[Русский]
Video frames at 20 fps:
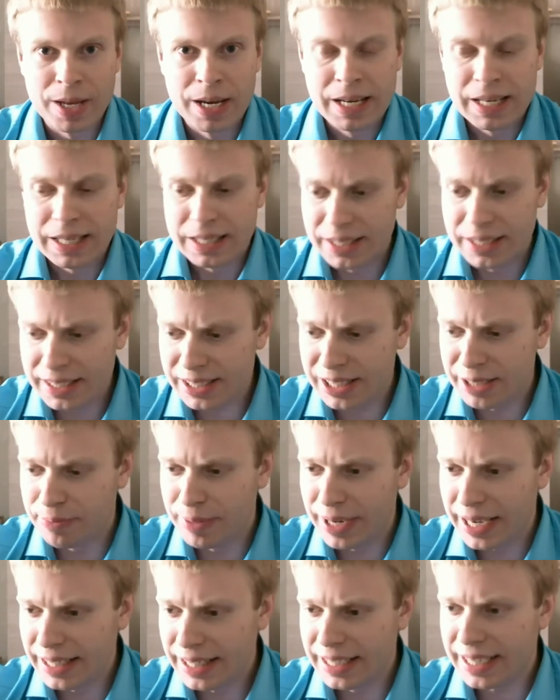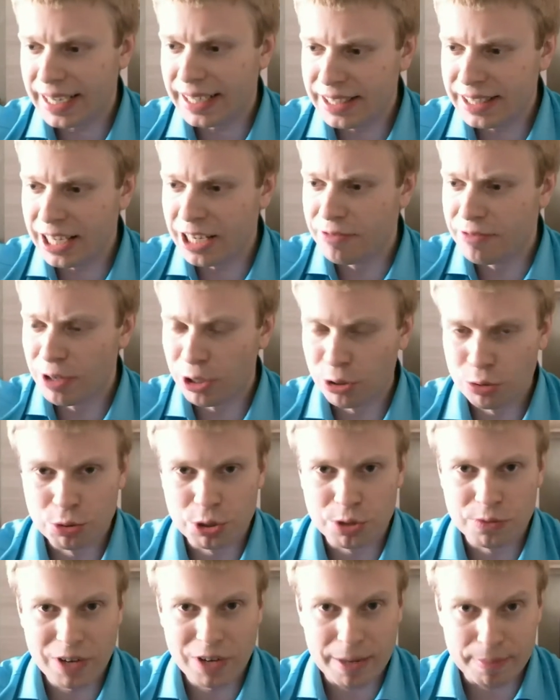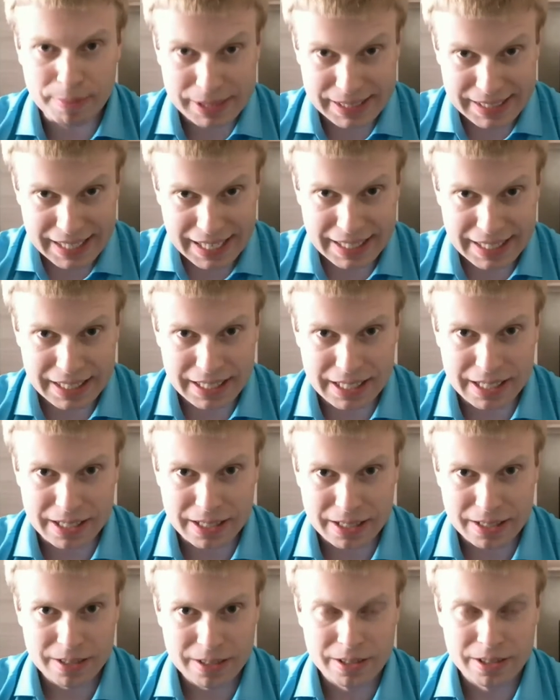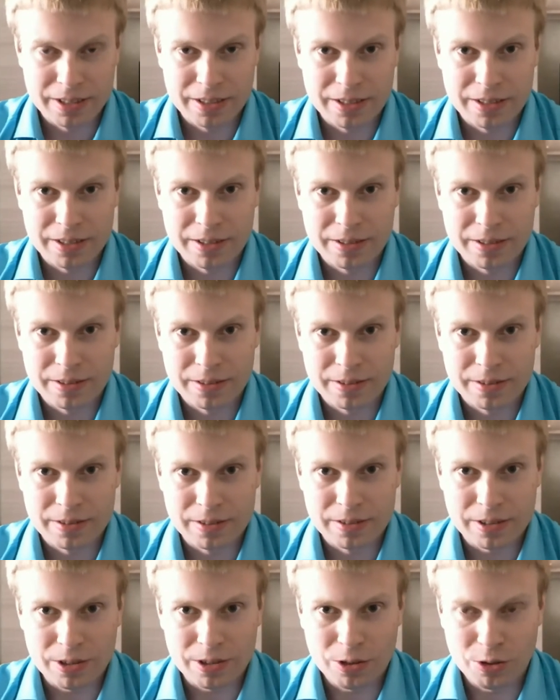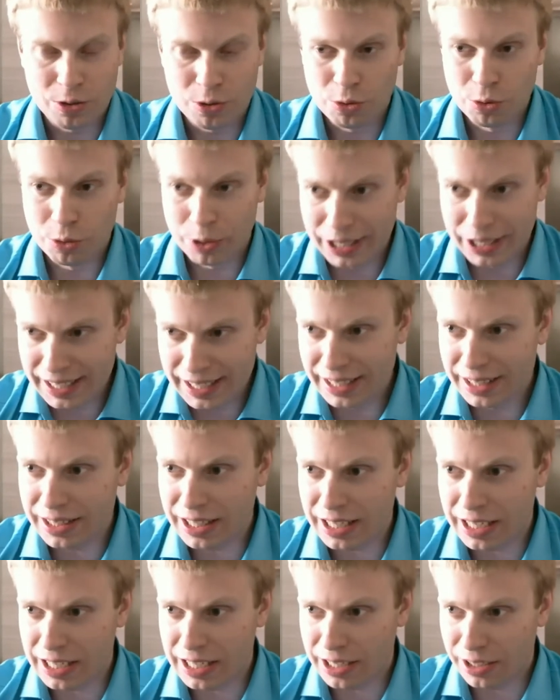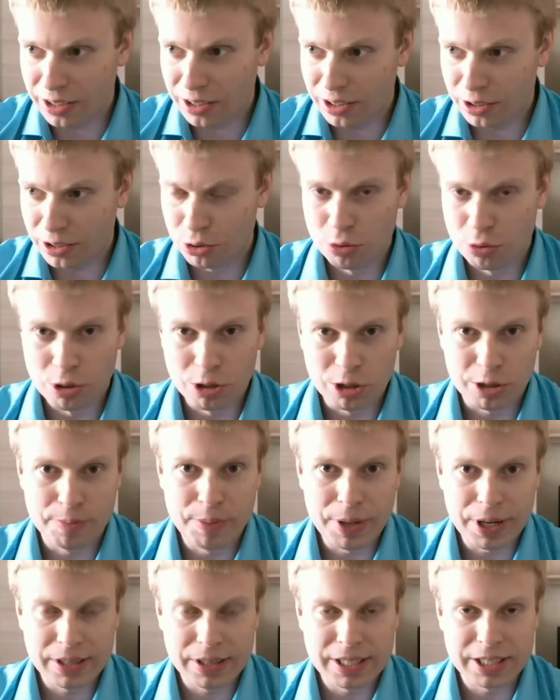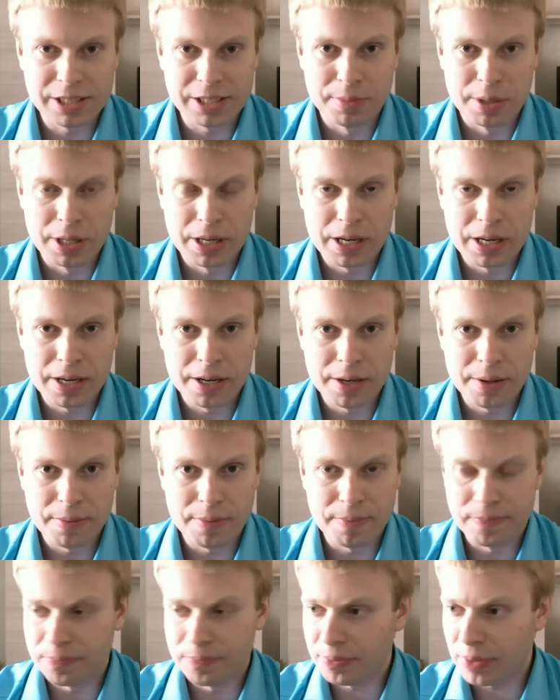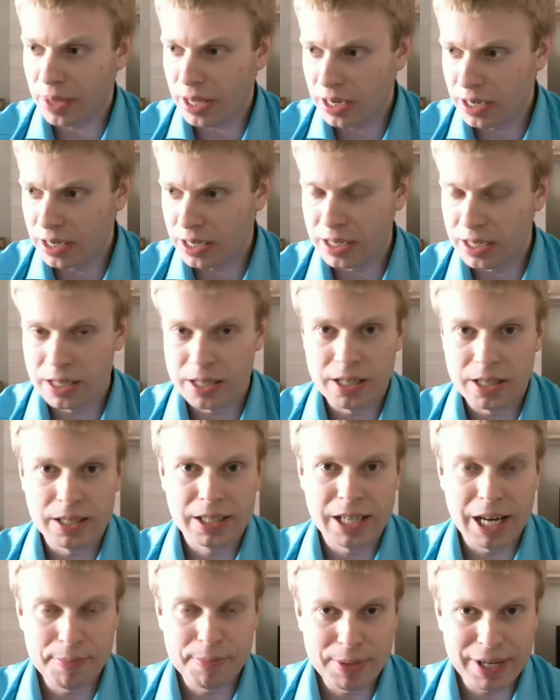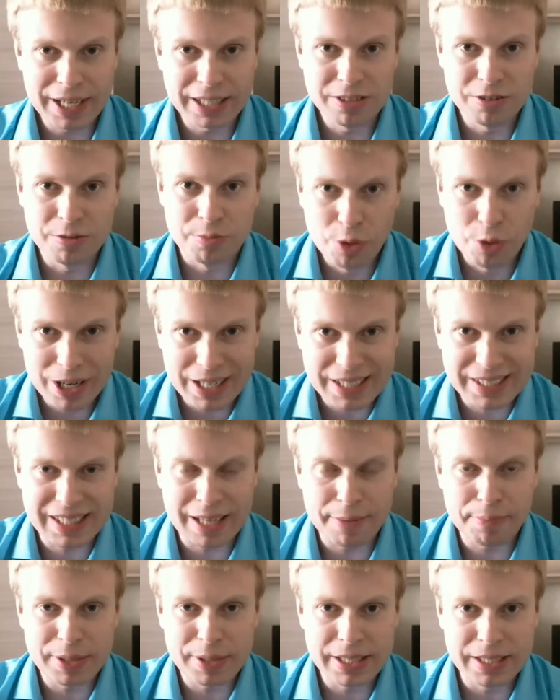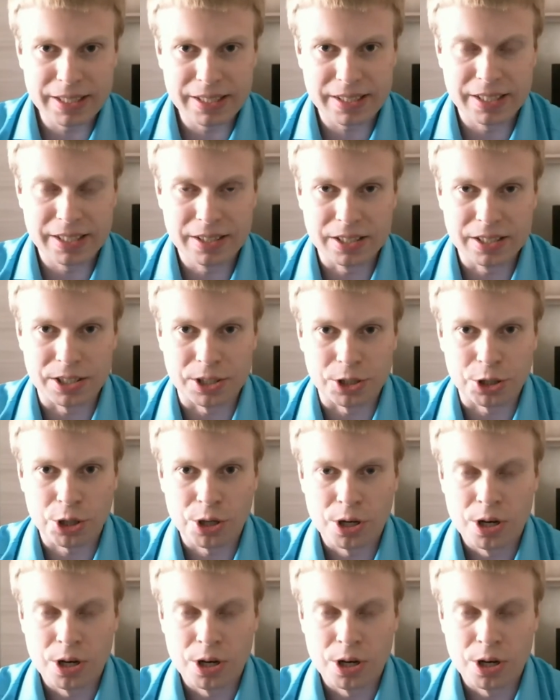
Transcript: Если бы они хотели вернуть вам деньги, у клиента долг перед этим э, э, кооперативом более 150 тысяч.